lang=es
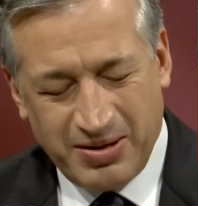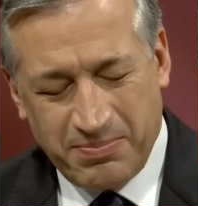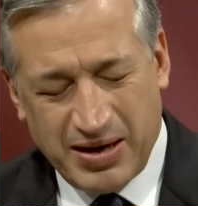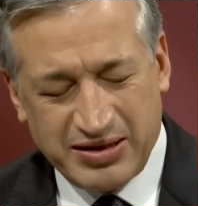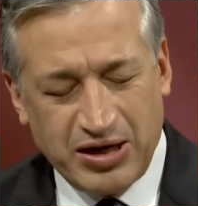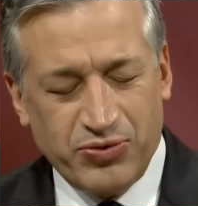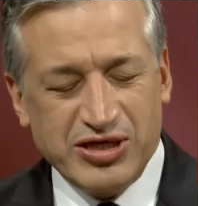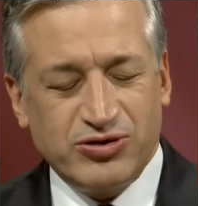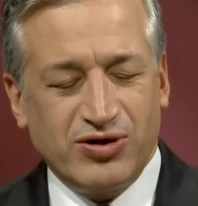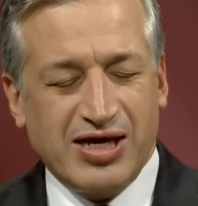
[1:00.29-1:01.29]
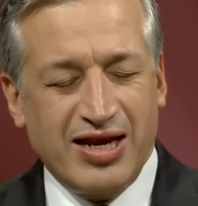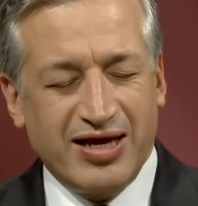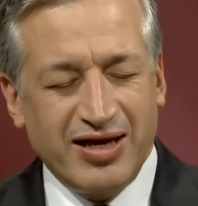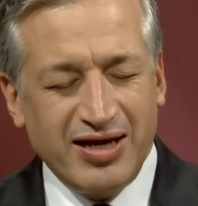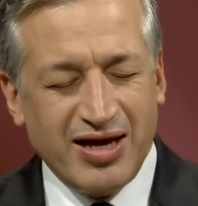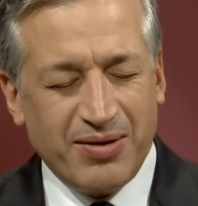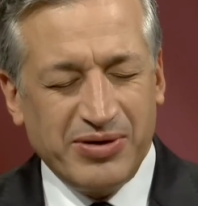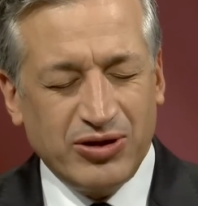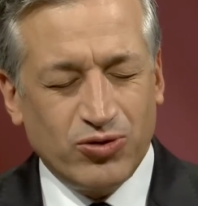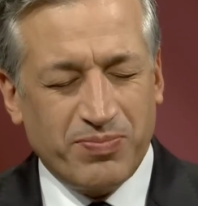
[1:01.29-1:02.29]
Padre nuestro, qué alegría
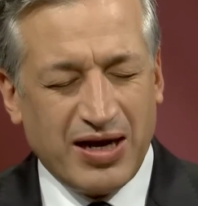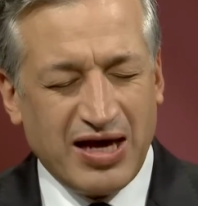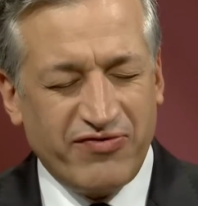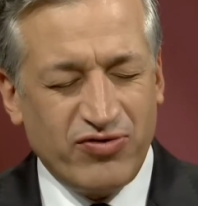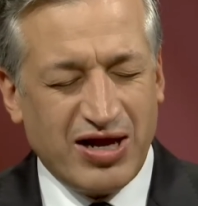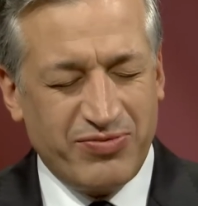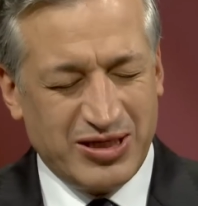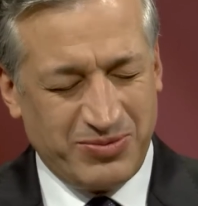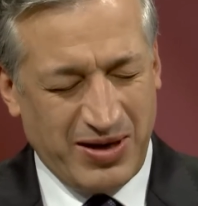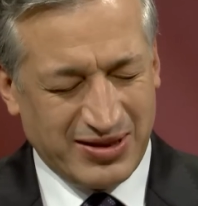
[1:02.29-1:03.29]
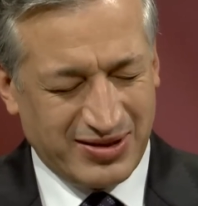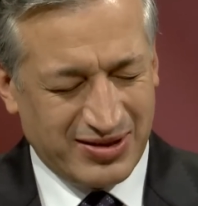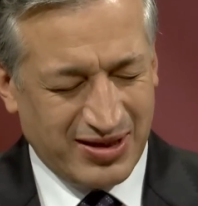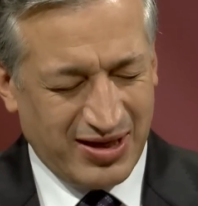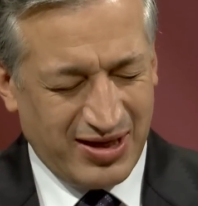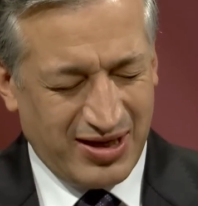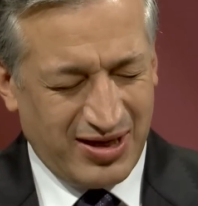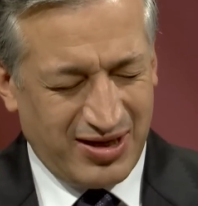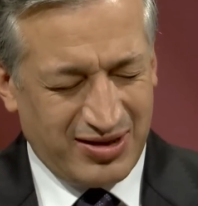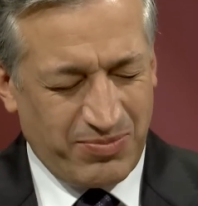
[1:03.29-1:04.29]
abrir tu palabra una vez más.
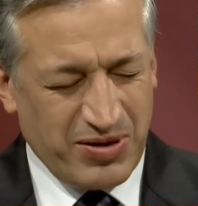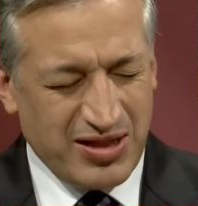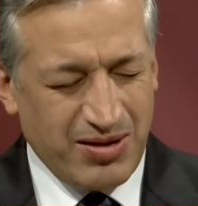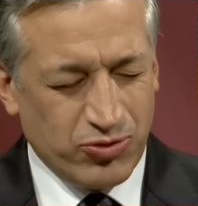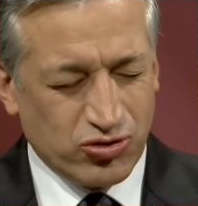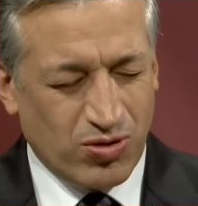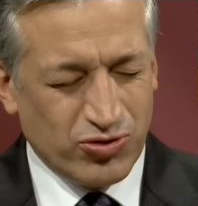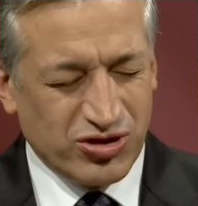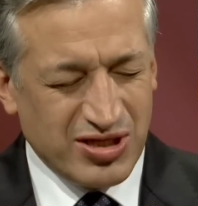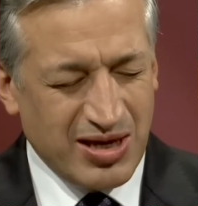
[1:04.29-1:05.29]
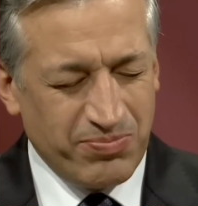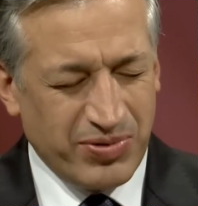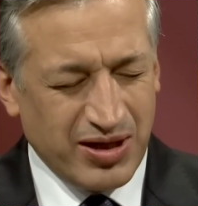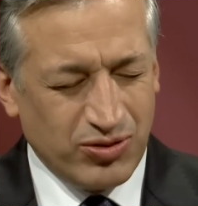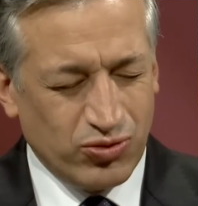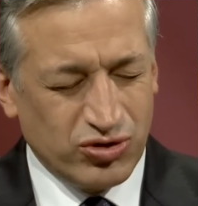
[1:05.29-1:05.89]
Te pedimos, como siempre, tu